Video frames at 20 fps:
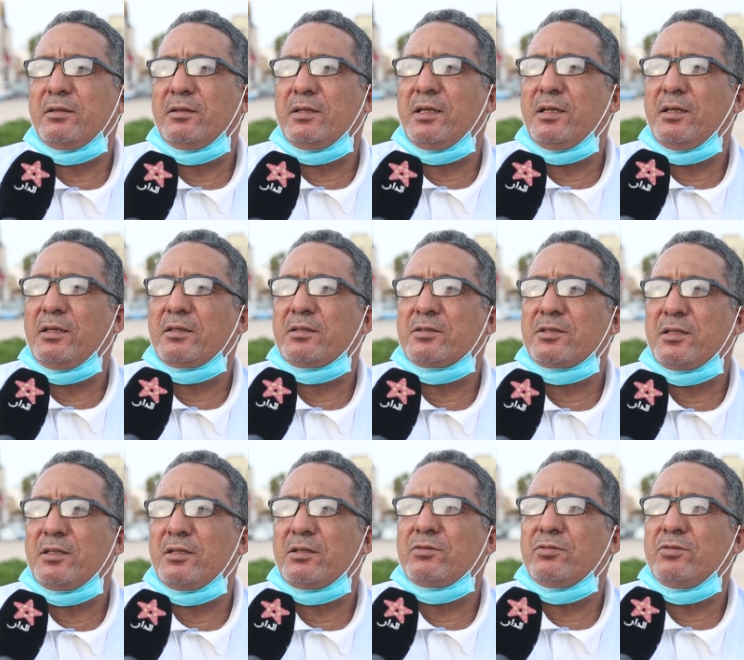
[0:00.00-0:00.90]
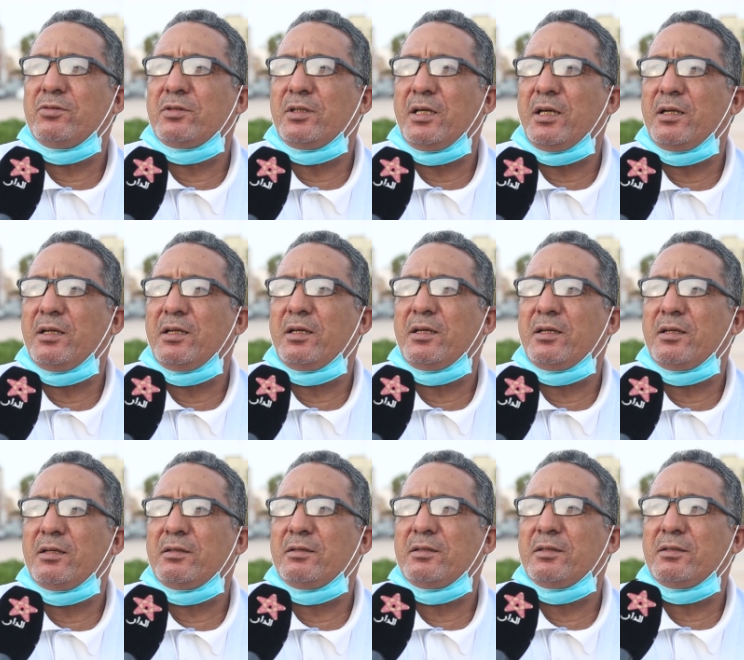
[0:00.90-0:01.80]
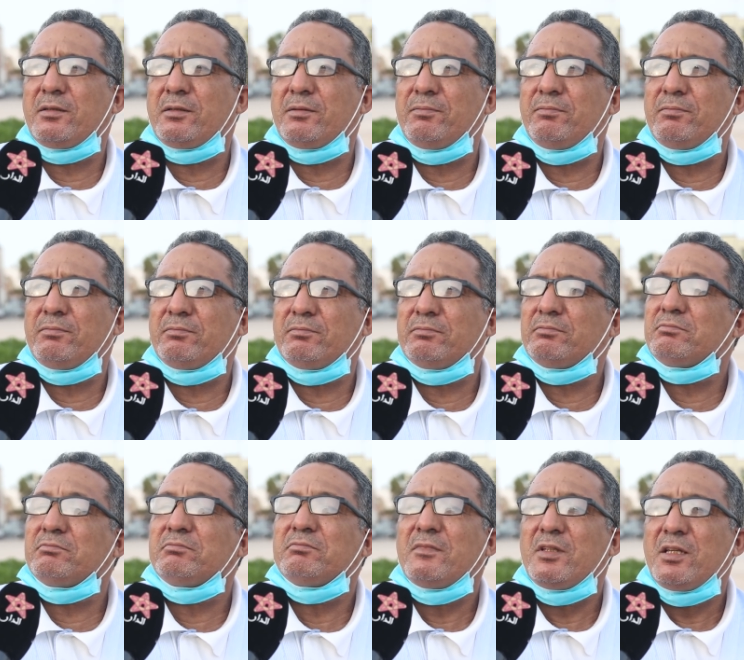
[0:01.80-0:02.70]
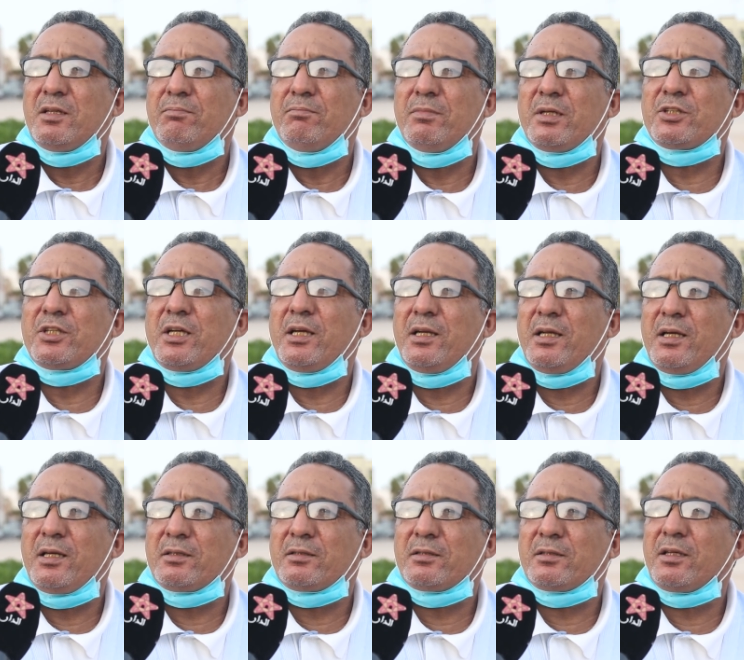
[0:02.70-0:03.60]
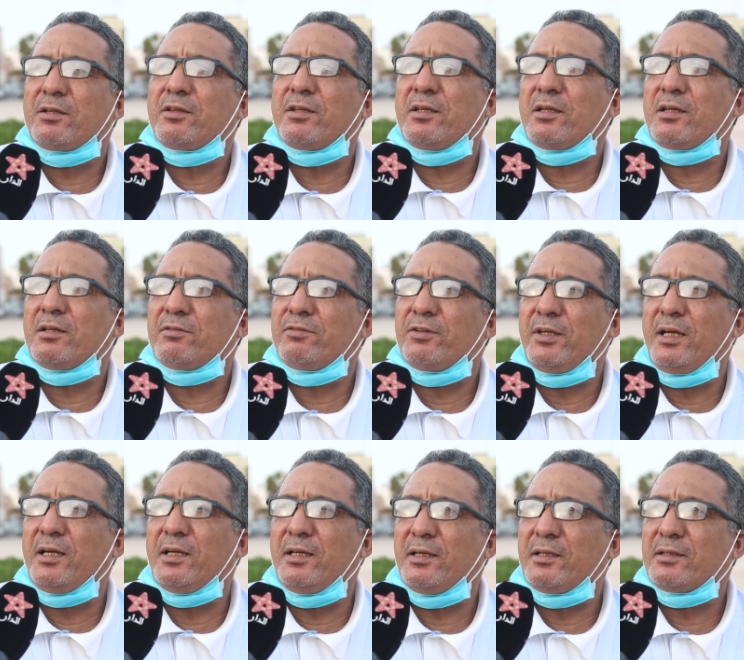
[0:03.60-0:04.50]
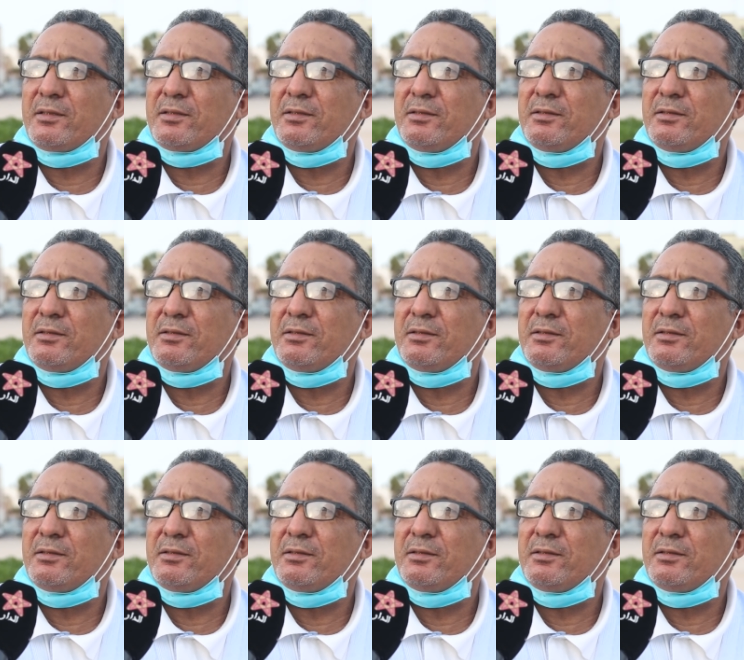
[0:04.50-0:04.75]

ذلك سيكون على آه، مجالات كثيرة في الحياة